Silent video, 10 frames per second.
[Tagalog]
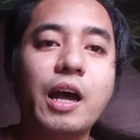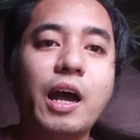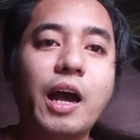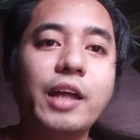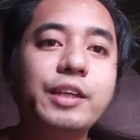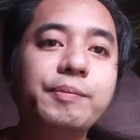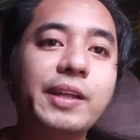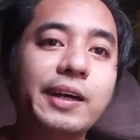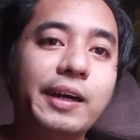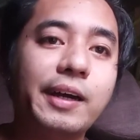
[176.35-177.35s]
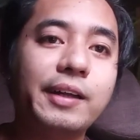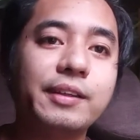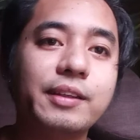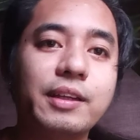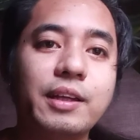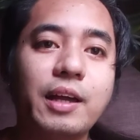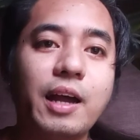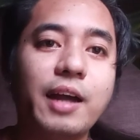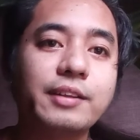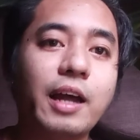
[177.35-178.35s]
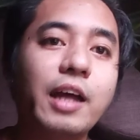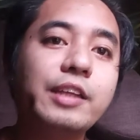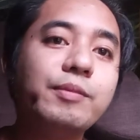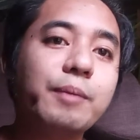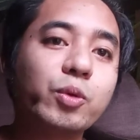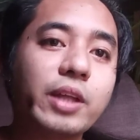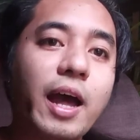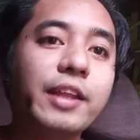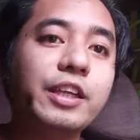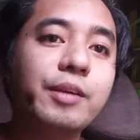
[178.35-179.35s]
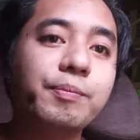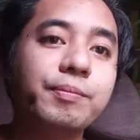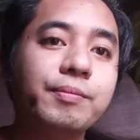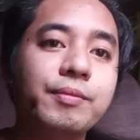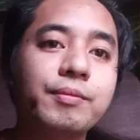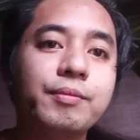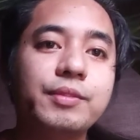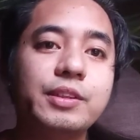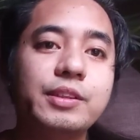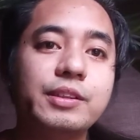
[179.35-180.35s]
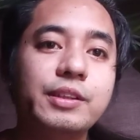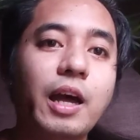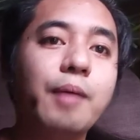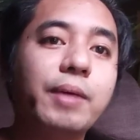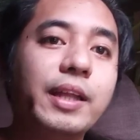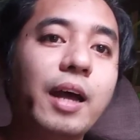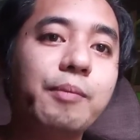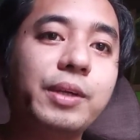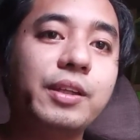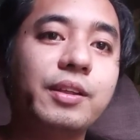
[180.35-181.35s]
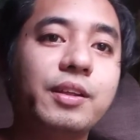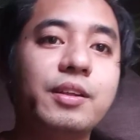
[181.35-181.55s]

anim na kaan at anim na put-anim na ama namin.